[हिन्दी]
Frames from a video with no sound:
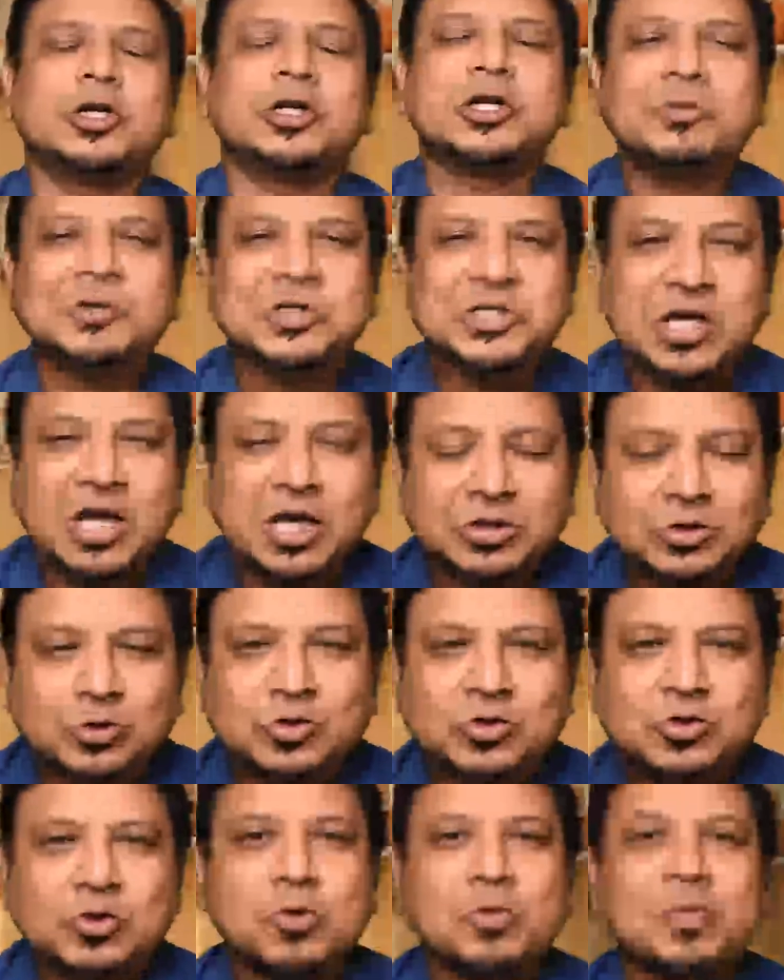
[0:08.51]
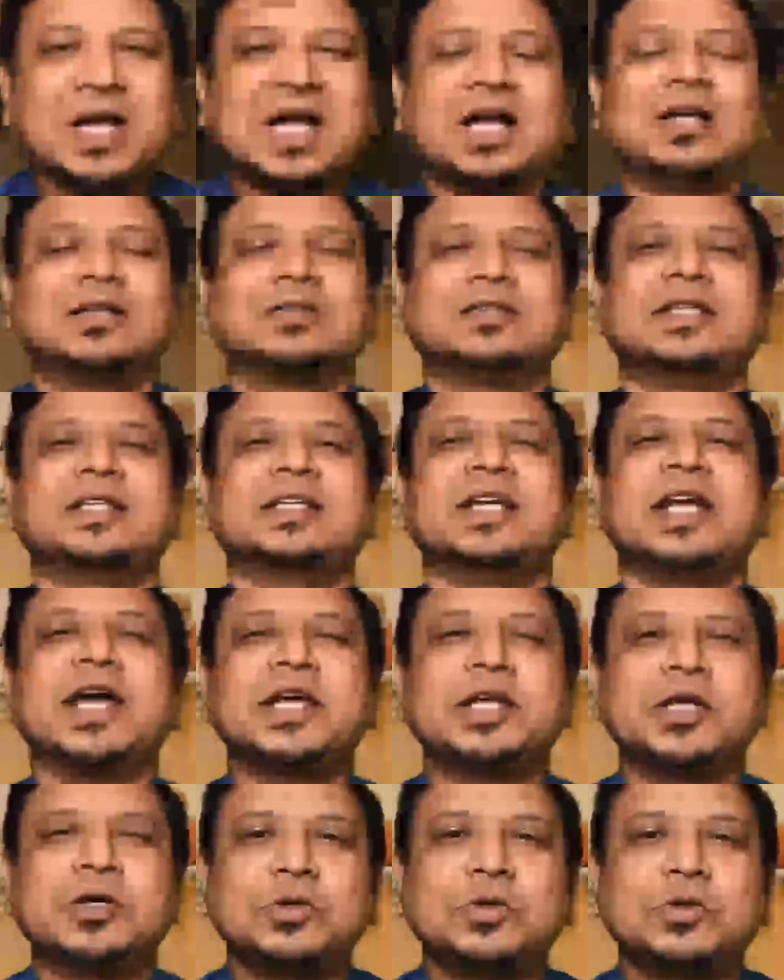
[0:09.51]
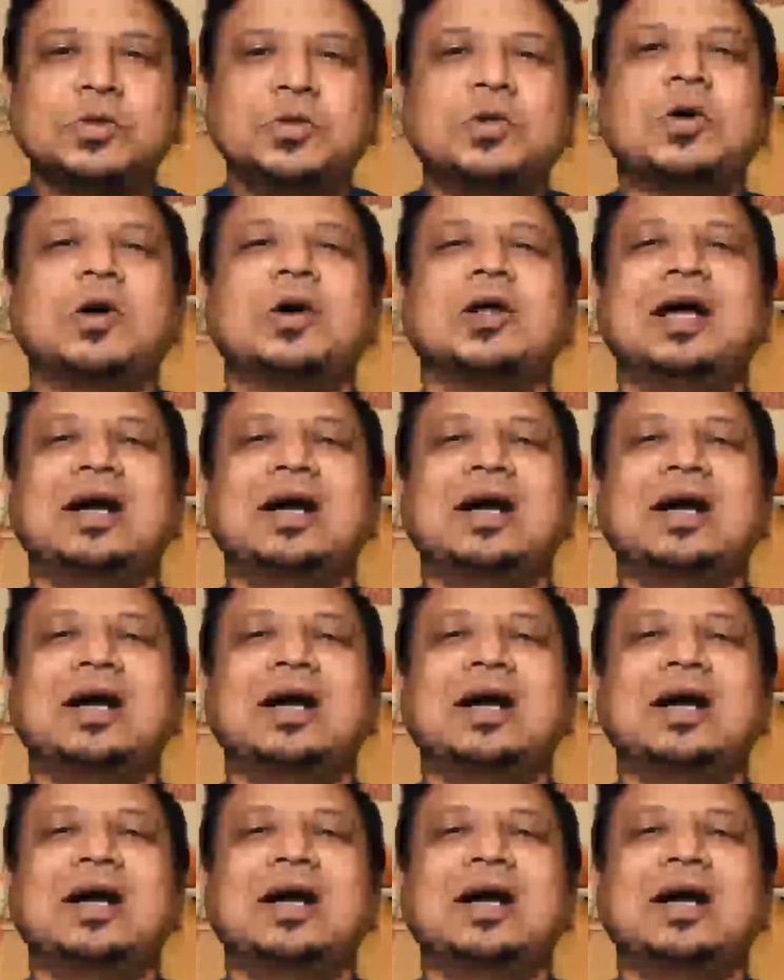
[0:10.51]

नमस्कार दोस्तों मैं कार्तिक नायक हूं और